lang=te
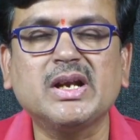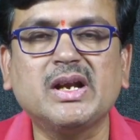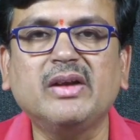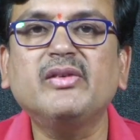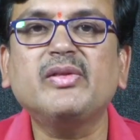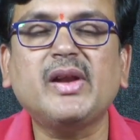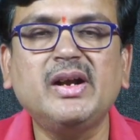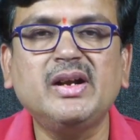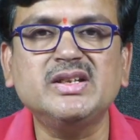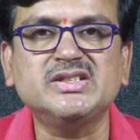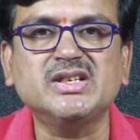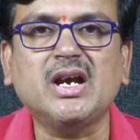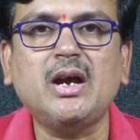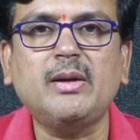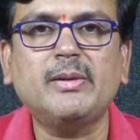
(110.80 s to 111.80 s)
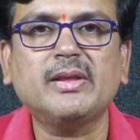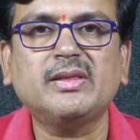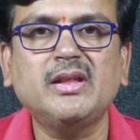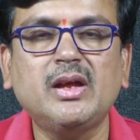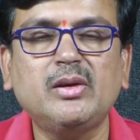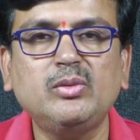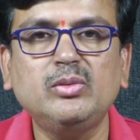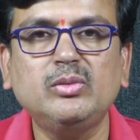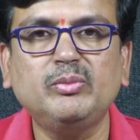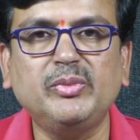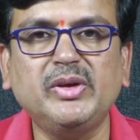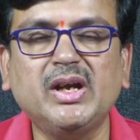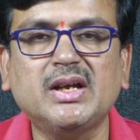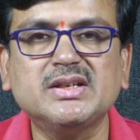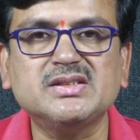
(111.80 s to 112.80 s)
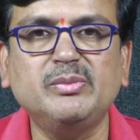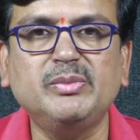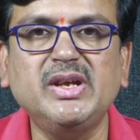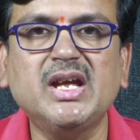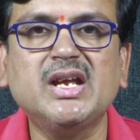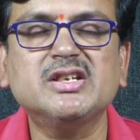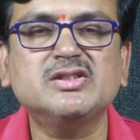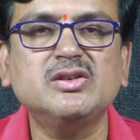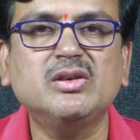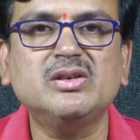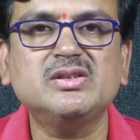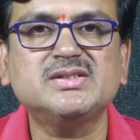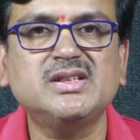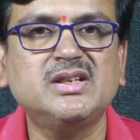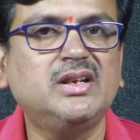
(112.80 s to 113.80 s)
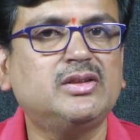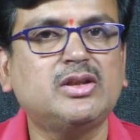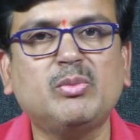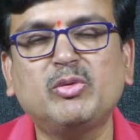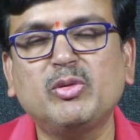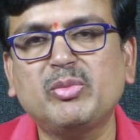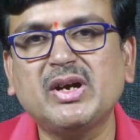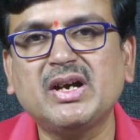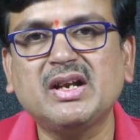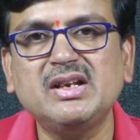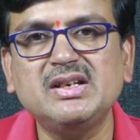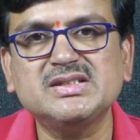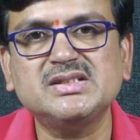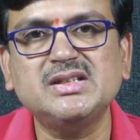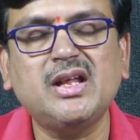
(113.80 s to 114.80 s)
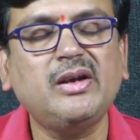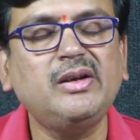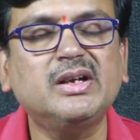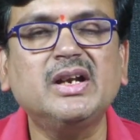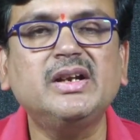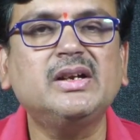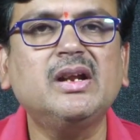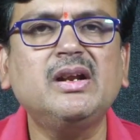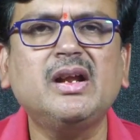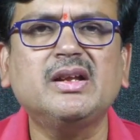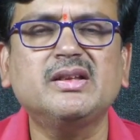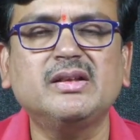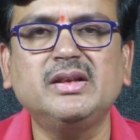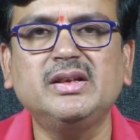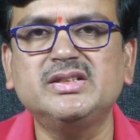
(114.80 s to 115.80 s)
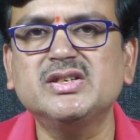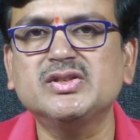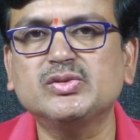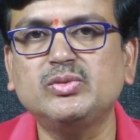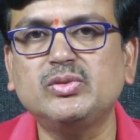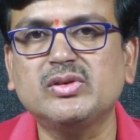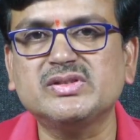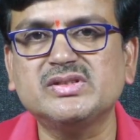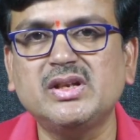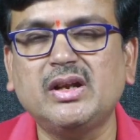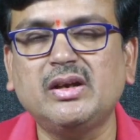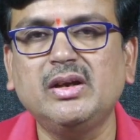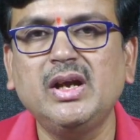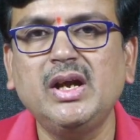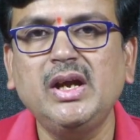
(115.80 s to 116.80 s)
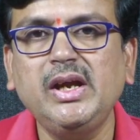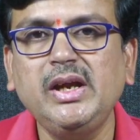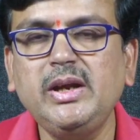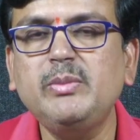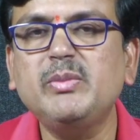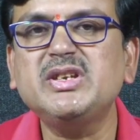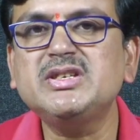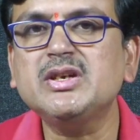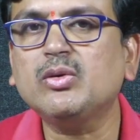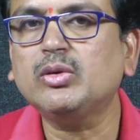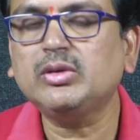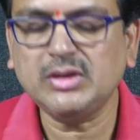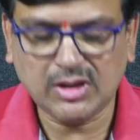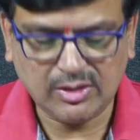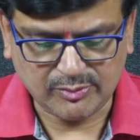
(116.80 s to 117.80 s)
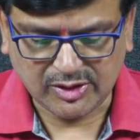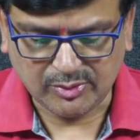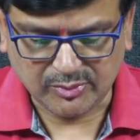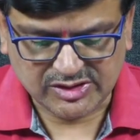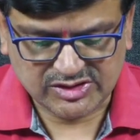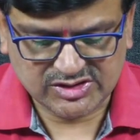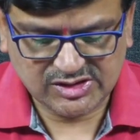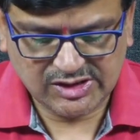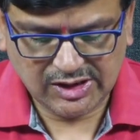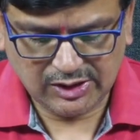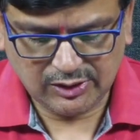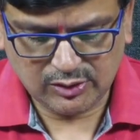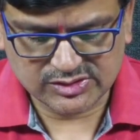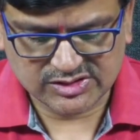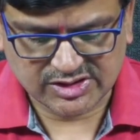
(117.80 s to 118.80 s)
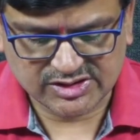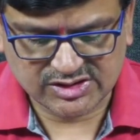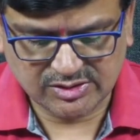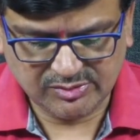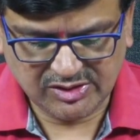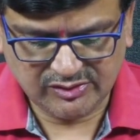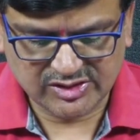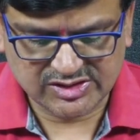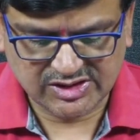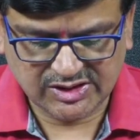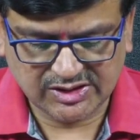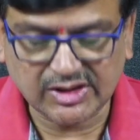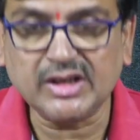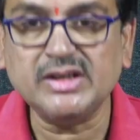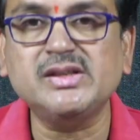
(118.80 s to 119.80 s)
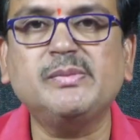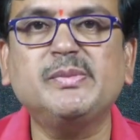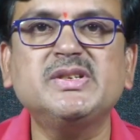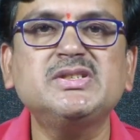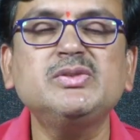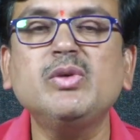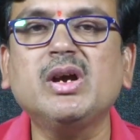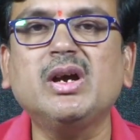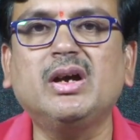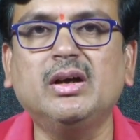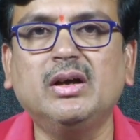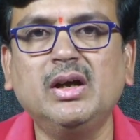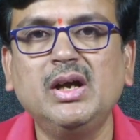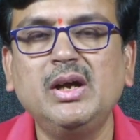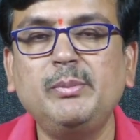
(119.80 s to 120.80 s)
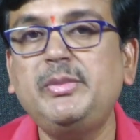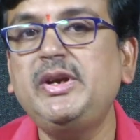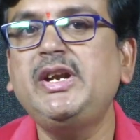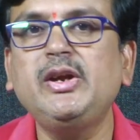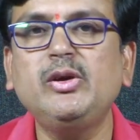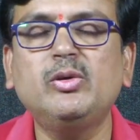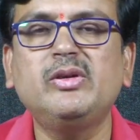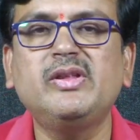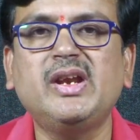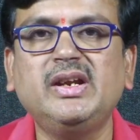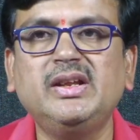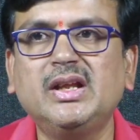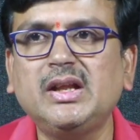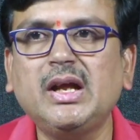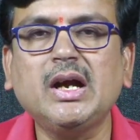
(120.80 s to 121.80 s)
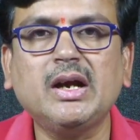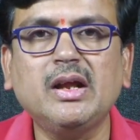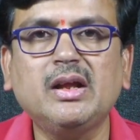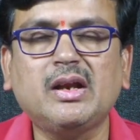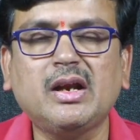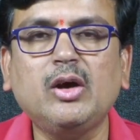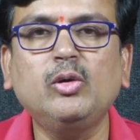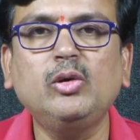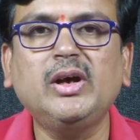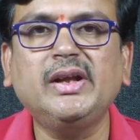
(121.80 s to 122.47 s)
రేవంత్ రెడ్డిని చికా పెడుతున్నారు బీ అసలు బీఆర్ఎస్లో కలుస్తుంది నేను తప్పుడు ప్రకటనలు ఇస్తున్నారు ఇట్లా ఇట్లా నా ఇది చేసుకుంటూ వస్తున్నారు ఈ మధ్య కొత్తగా మన మంచిర్యాలలో సత్యమే జయితే అని చెప్పేసి ఒక మీటింగ్ కూడా జరిగింది అక్కడ రాహుల్